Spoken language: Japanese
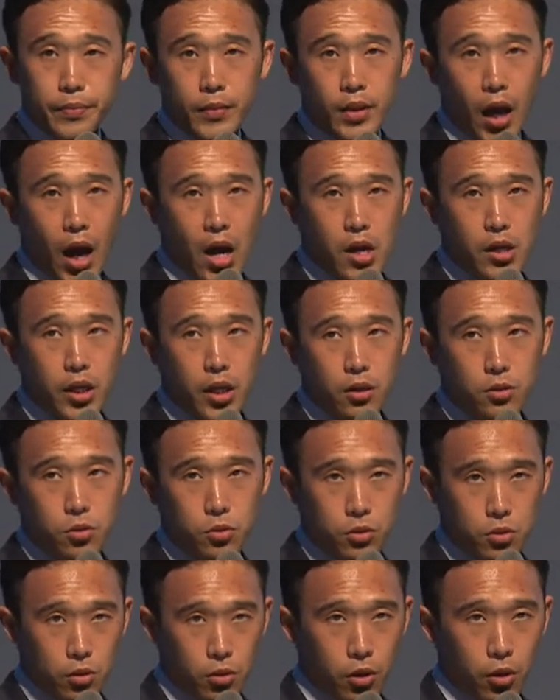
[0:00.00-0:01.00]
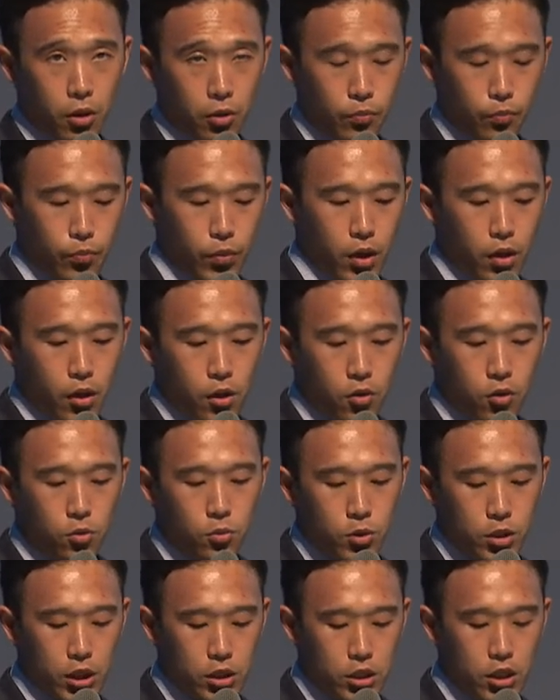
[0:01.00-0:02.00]
アンケートを取ろう子ど
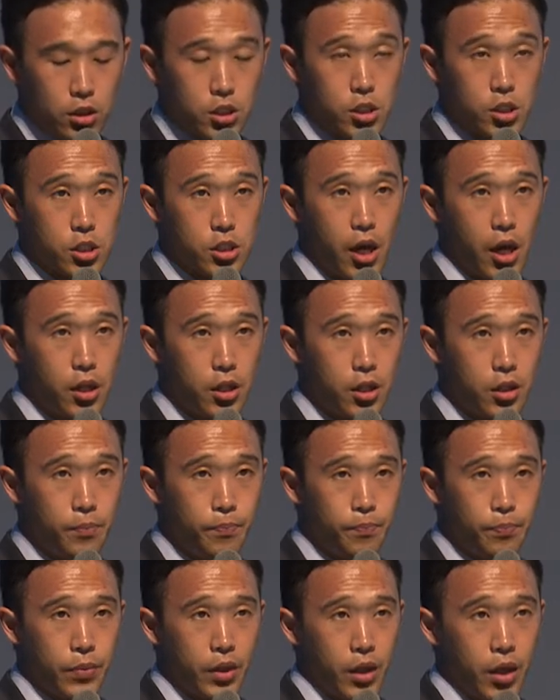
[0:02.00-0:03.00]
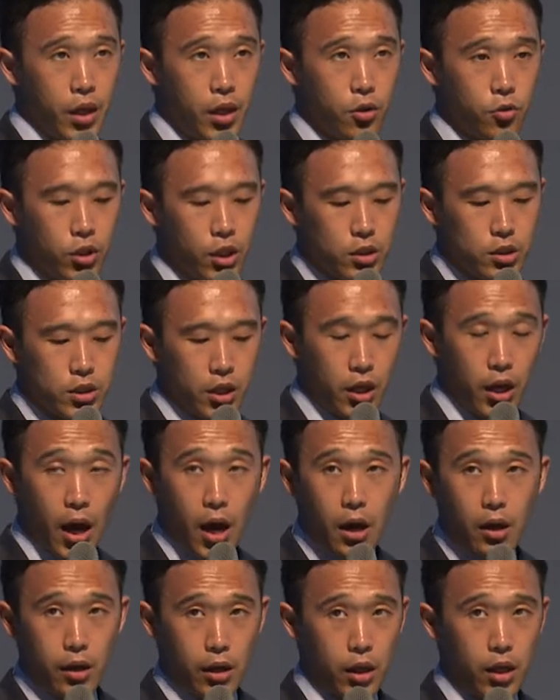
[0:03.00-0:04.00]
もたちが実際に4年生
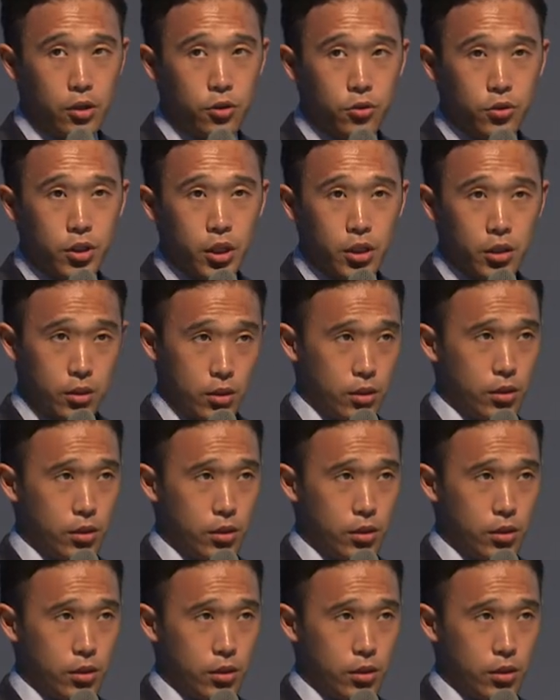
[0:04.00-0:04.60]
やいろんな